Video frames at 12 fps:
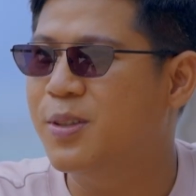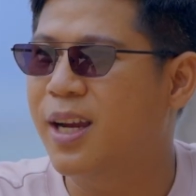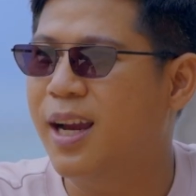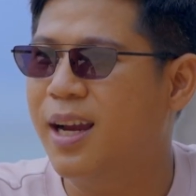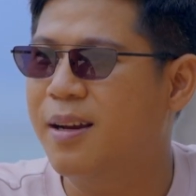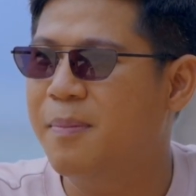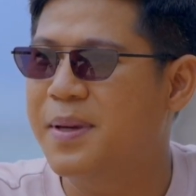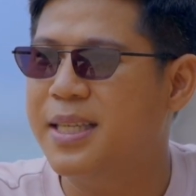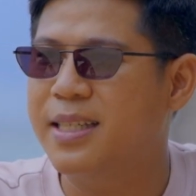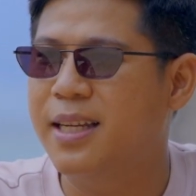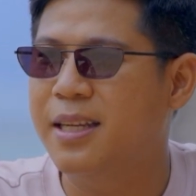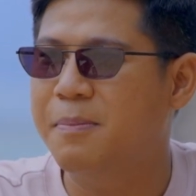itu juga
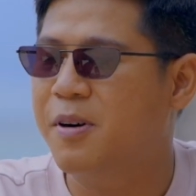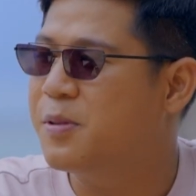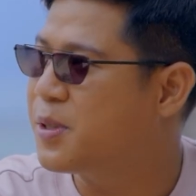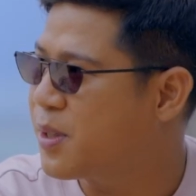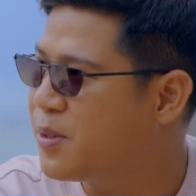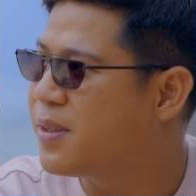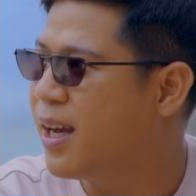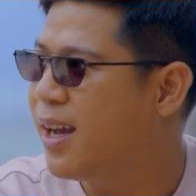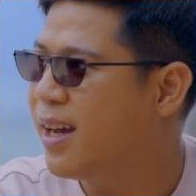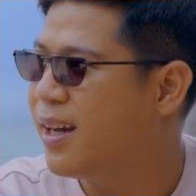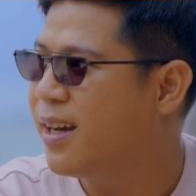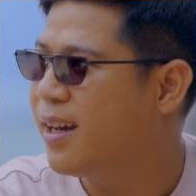bisa jadi produser juga